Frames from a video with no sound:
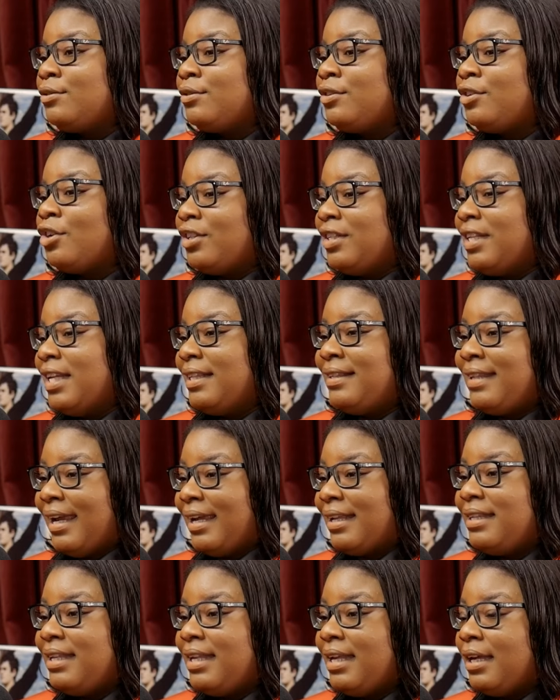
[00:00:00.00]
tu as des
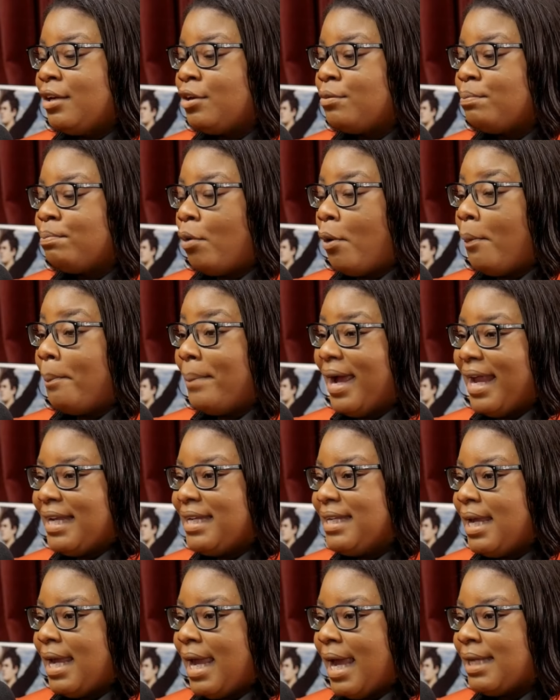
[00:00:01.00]
techniques pour
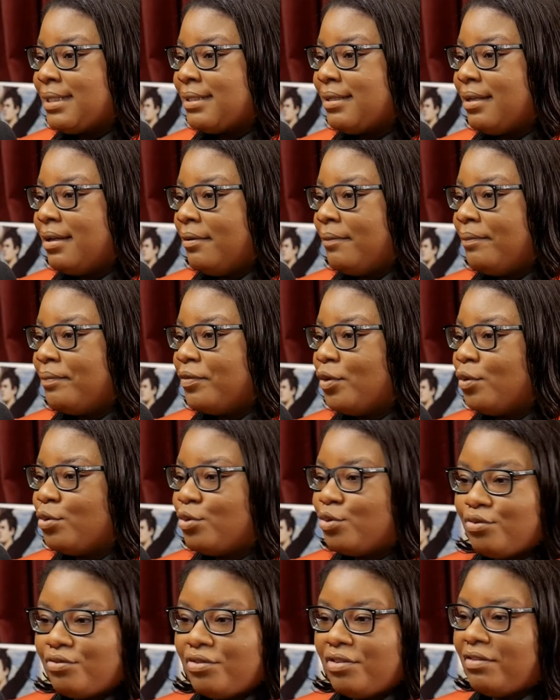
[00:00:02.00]
pallier à ça? Ou
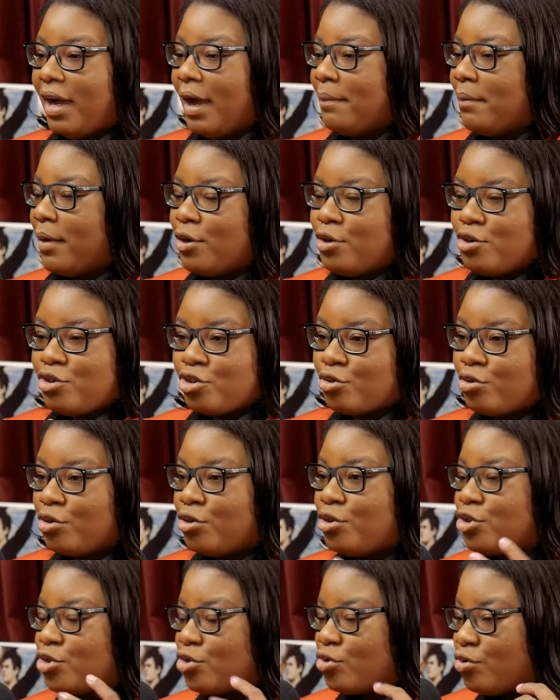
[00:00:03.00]
tu vis vraiment le jour
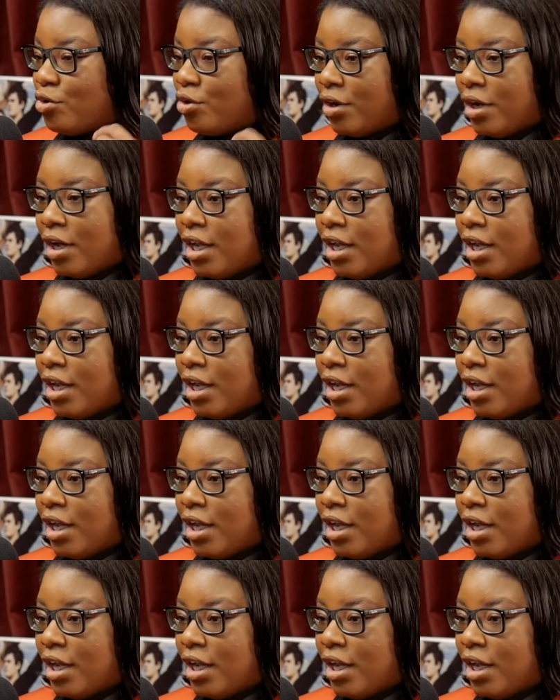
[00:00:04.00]
le jour,